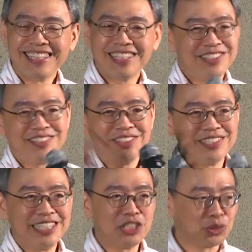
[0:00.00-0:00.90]
它就
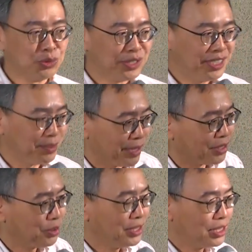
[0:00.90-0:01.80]
是一个数系
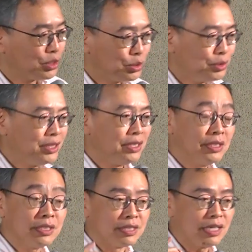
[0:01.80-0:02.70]
嘛，所以这个数系
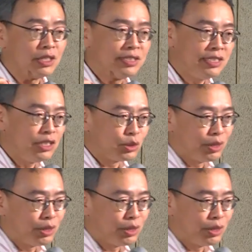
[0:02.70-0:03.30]
至少在计